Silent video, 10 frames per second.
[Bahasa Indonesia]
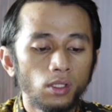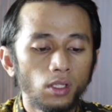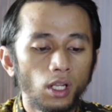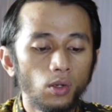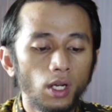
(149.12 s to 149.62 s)

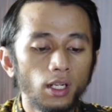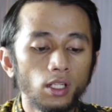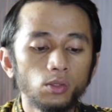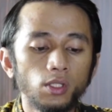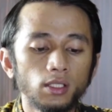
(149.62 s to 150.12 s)
Lalu
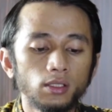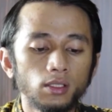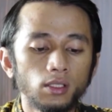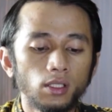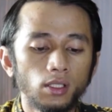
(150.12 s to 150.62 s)
adalah tugas
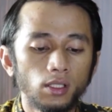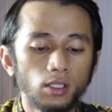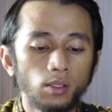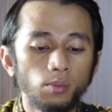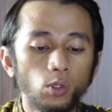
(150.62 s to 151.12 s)
e,
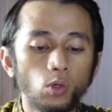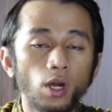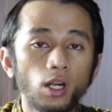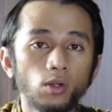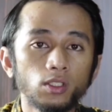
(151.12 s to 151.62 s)

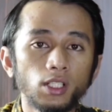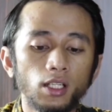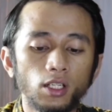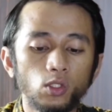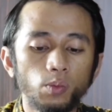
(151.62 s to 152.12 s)
mengubah
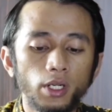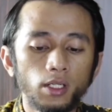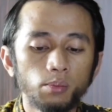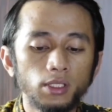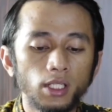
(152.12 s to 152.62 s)
konstanta
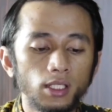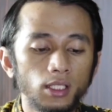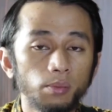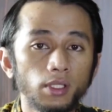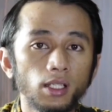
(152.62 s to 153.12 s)
numerik menjadi
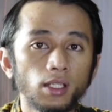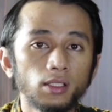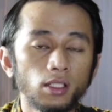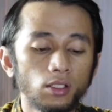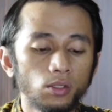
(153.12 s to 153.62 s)
tipe data
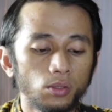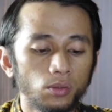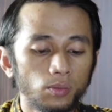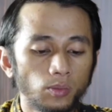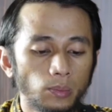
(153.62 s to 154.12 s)
tertentu.
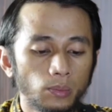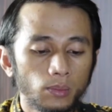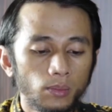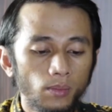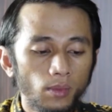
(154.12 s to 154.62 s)

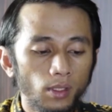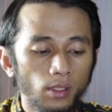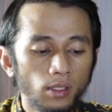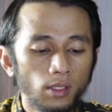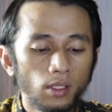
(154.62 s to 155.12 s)

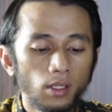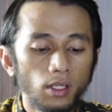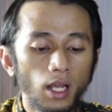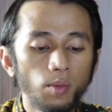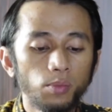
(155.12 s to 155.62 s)

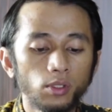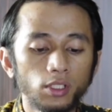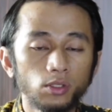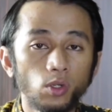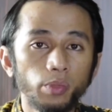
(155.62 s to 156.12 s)
Dalam
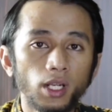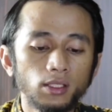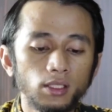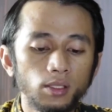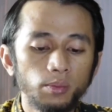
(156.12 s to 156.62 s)
proses
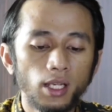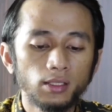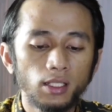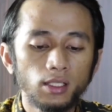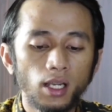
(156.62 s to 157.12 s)
kompilasi
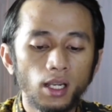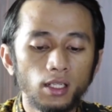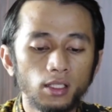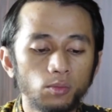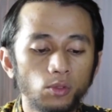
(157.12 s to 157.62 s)
biasanya akan
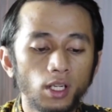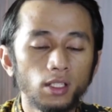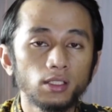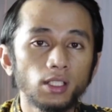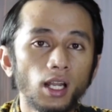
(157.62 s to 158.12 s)
ditemukan
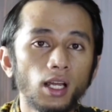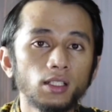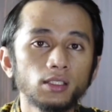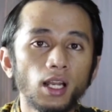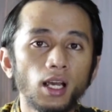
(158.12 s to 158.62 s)

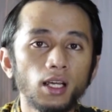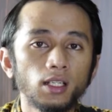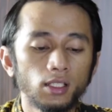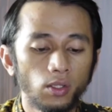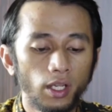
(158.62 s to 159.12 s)

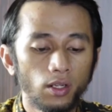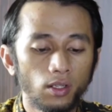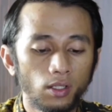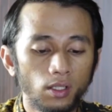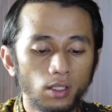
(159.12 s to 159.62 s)
kesalahan-kesalahan atau error.